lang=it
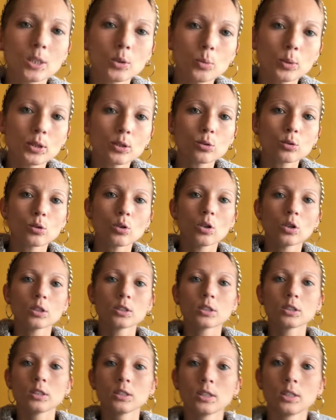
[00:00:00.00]
questo
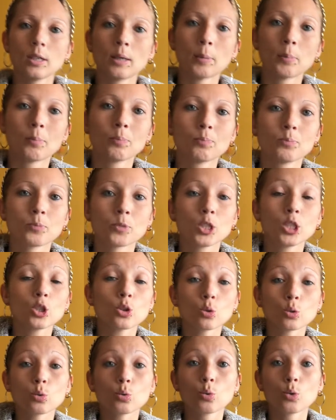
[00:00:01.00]
in, um, in
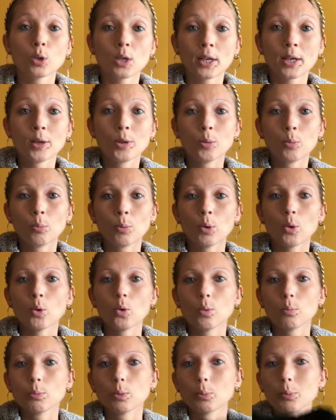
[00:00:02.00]
cotone un po'
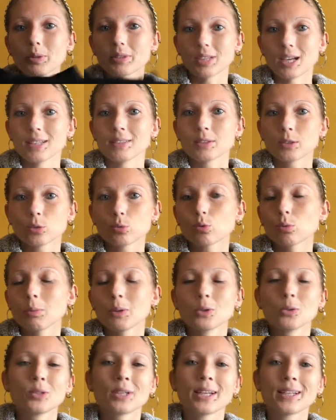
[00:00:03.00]
più pesante, insomma
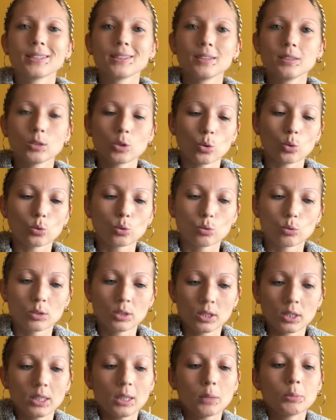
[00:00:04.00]
non è il
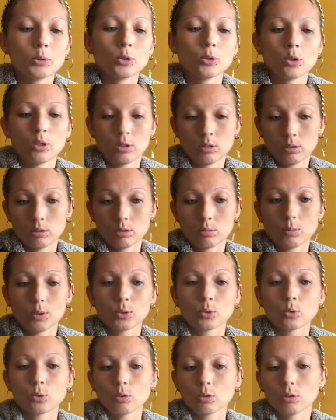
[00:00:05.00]
cotone, almeno a ah,
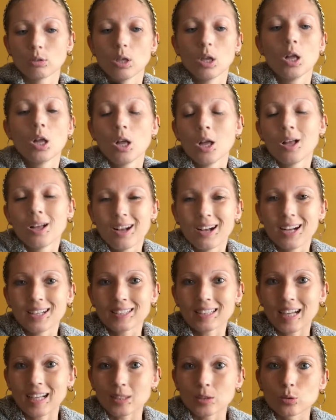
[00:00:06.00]
quanto a
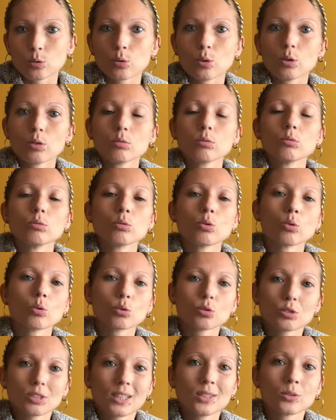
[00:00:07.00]
tatto non lo
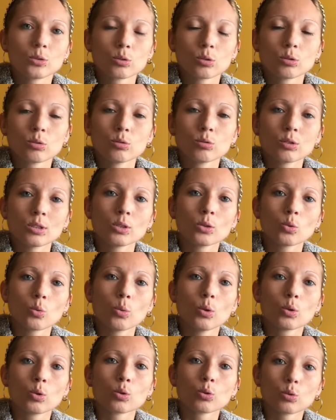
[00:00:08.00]
sento, non sento
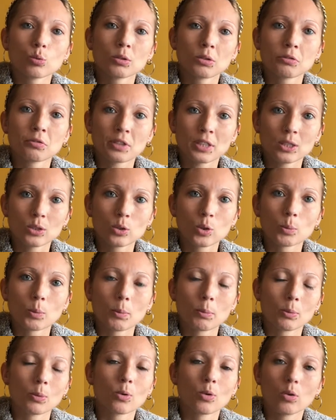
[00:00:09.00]
quel cotone freddo,
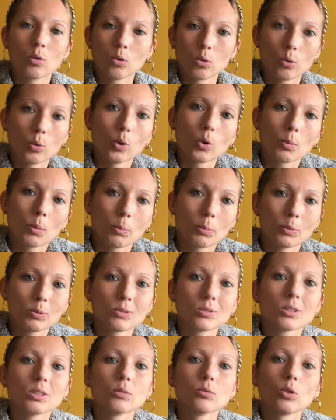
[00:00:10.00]
proprio, quello proprio
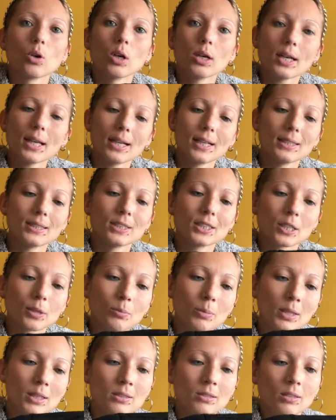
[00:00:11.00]
estivo, è
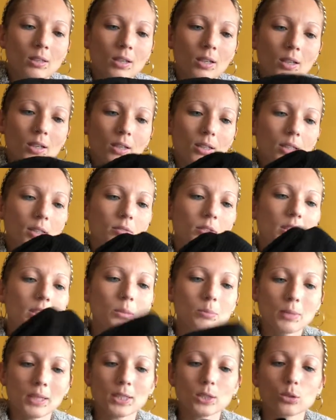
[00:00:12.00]
leggermente una via di
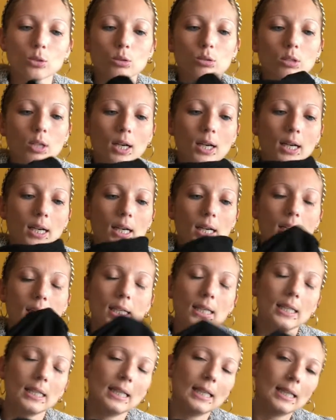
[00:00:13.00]
mezzo tra
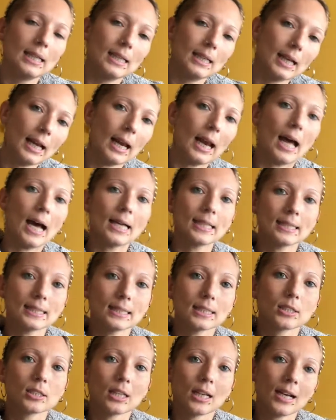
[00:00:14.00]
la lana,
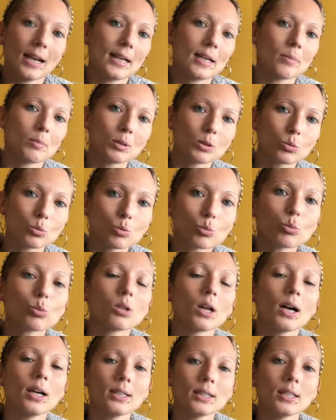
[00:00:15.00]
diciamo, la lana
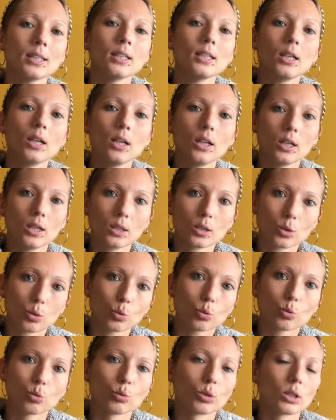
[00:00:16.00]
battuta e il
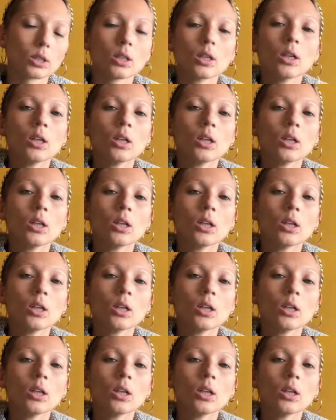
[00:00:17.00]
cotone.